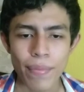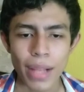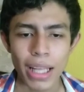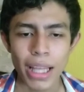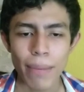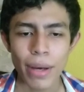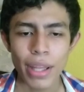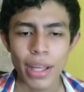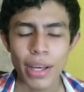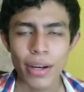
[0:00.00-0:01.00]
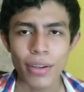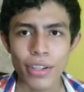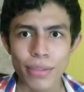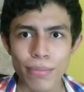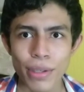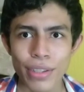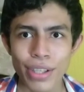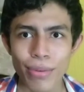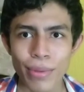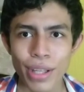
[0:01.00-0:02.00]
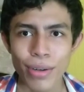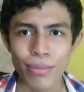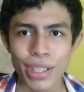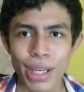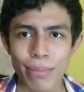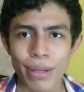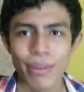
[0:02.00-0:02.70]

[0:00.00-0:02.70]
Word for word: el tema de... Oh Dios mío, ya olvidé cómo se llama